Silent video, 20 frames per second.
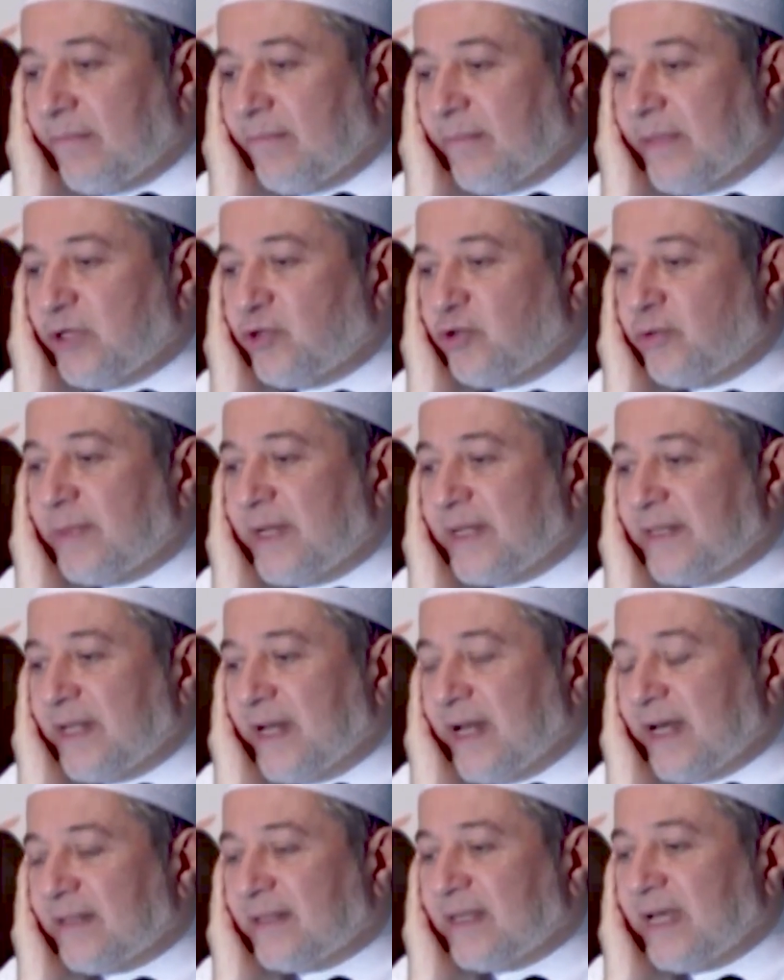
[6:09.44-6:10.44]
من جملة
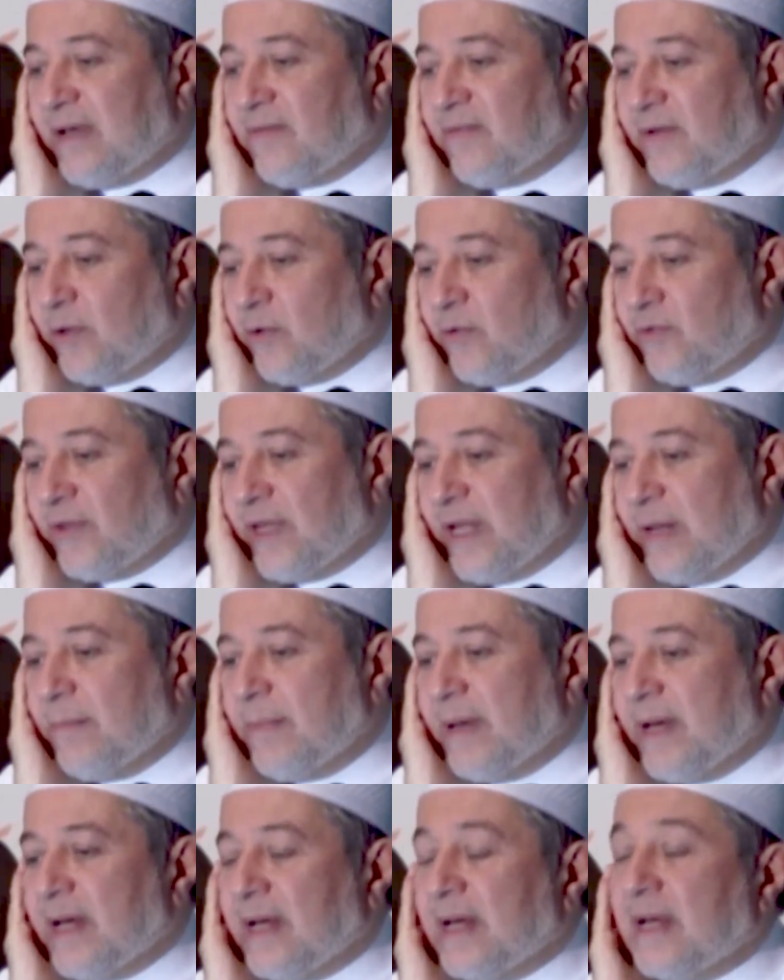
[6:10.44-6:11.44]
الأخطاء في نطق
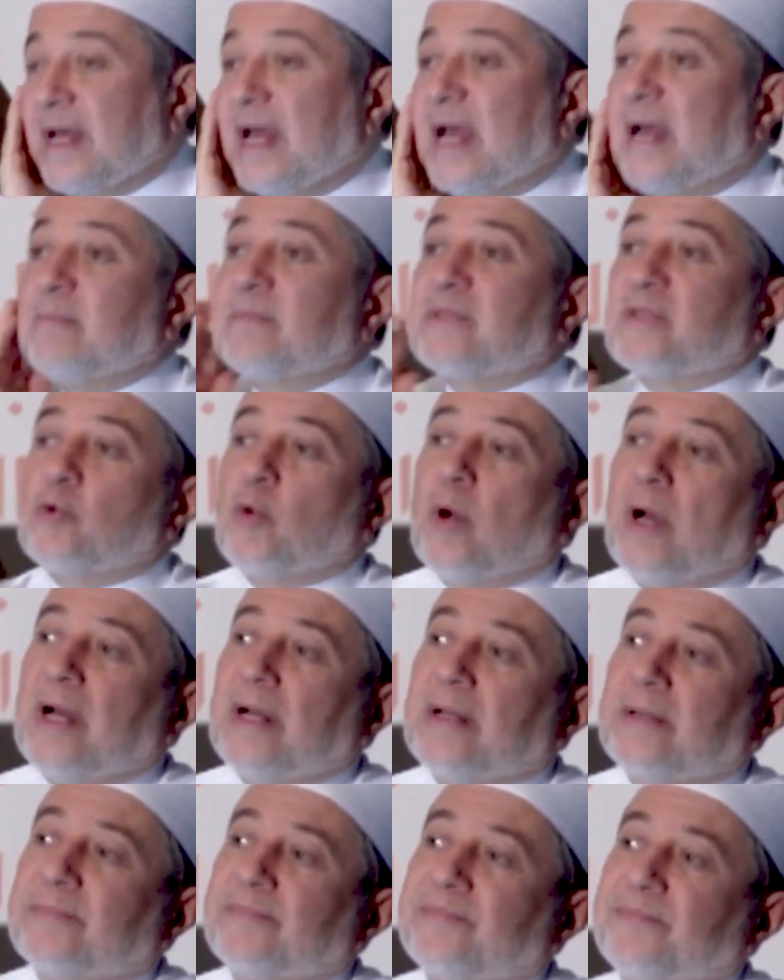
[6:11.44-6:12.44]
الباء
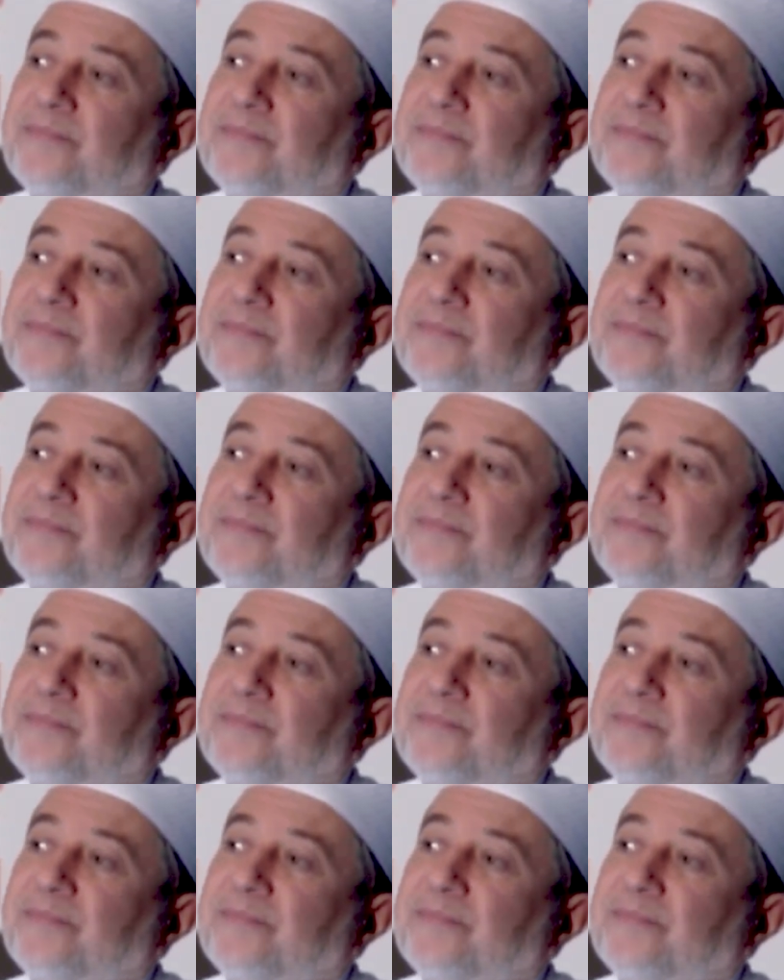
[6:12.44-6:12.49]
همسها